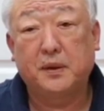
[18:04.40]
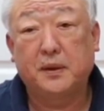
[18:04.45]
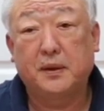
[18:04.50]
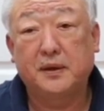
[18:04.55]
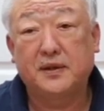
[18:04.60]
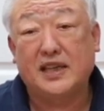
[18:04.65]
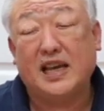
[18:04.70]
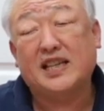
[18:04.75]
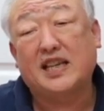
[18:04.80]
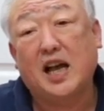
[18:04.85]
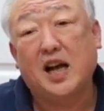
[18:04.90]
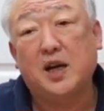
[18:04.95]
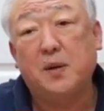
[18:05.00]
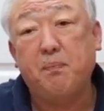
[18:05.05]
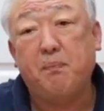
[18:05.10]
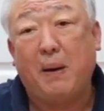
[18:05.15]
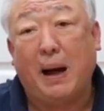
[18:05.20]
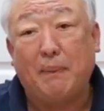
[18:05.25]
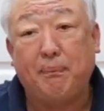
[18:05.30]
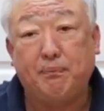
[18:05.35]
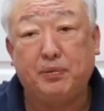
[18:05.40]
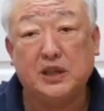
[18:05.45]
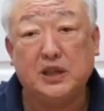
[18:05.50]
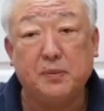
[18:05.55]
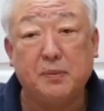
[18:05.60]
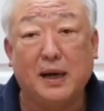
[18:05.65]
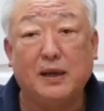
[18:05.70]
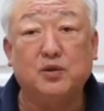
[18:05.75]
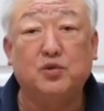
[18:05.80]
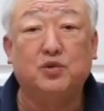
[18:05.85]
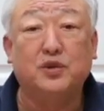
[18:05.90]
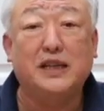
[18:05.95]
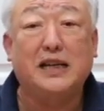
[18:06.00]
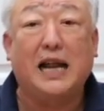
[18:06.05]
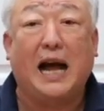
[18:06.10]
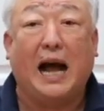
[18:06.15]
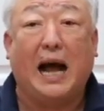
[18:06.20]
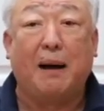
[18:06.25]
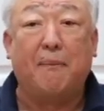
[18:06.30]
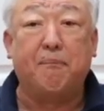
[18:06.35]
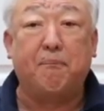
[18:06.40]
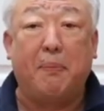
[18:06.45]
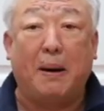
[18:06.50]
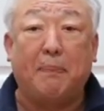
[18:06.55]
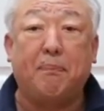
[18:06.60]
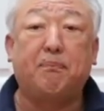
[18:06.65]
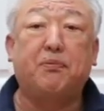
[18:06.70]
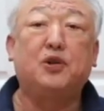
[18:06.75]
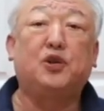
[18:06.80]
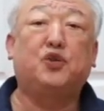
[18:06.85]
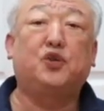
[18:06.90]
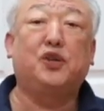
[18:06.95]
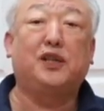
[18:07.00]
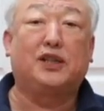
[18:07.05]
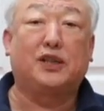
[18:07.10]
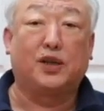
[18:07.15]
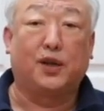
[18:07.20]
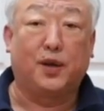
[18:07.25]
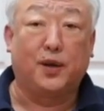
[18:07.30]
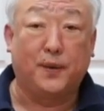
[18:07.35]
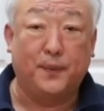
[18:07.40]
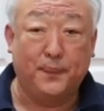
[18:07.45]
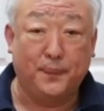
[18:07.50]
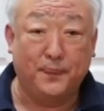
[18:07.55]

세상은 바쁘지만 우리는 안 바쁠 수 있어요.